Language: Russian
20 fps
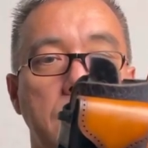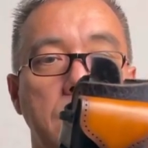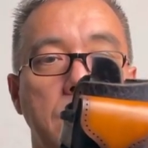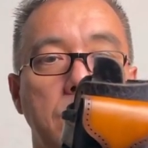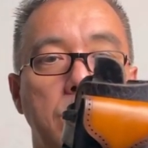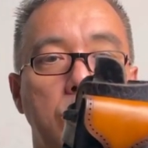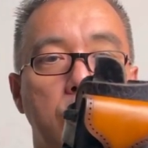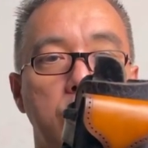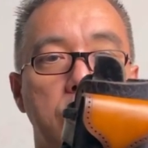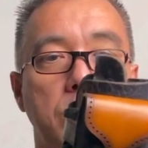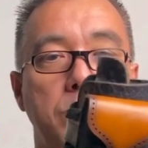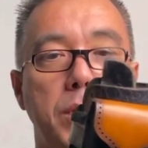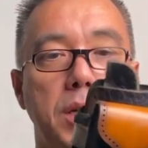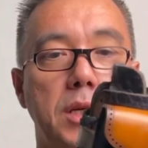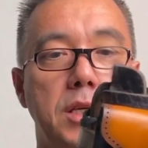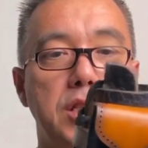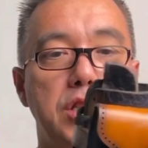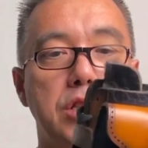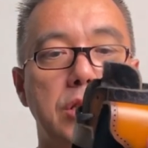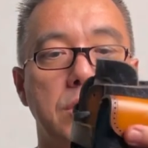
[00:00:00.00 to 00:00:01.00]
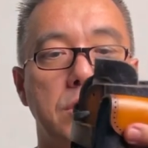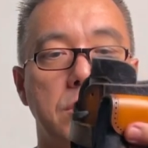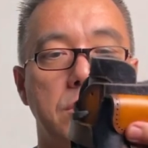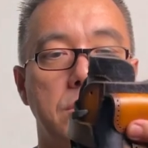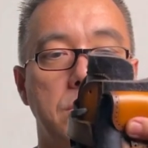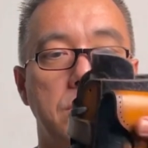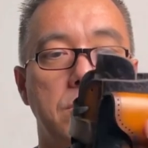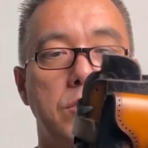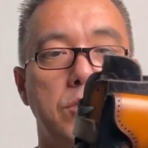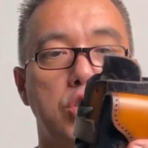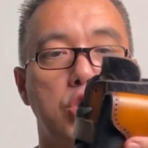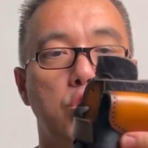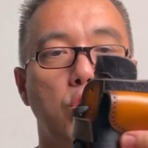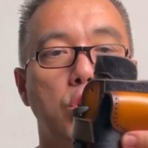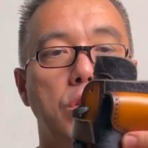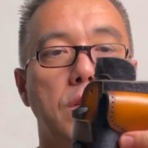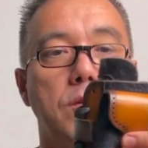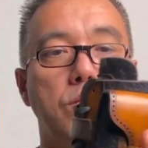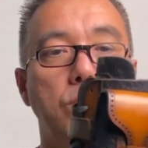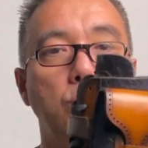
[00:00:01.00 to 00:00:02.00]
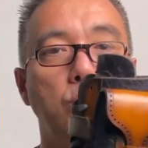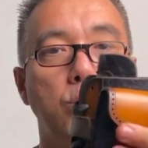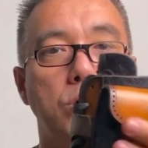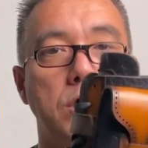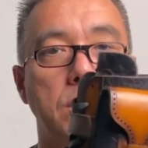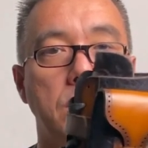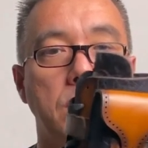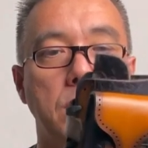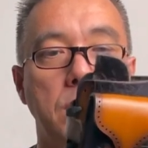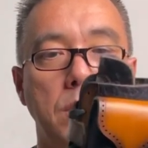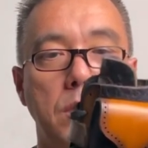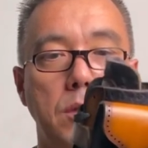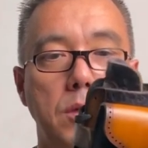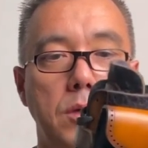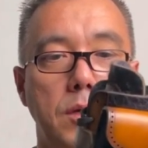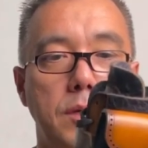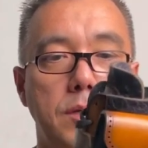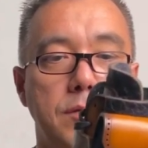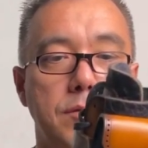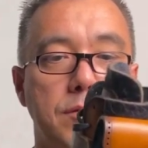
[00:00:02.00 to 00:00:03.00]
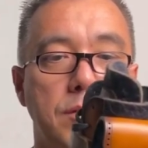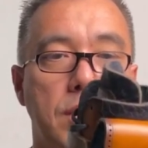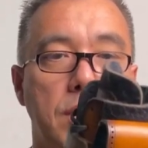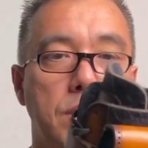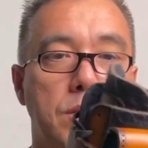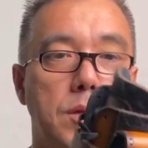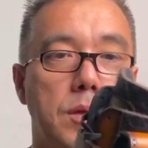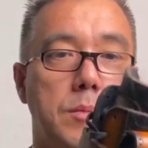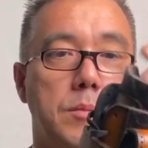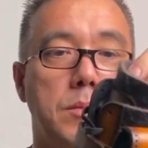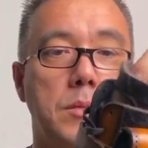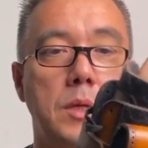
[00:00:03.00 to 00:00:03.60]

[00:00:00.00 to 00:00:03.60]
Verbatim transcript: Можно положить что-то внутрь, я не знаю, там,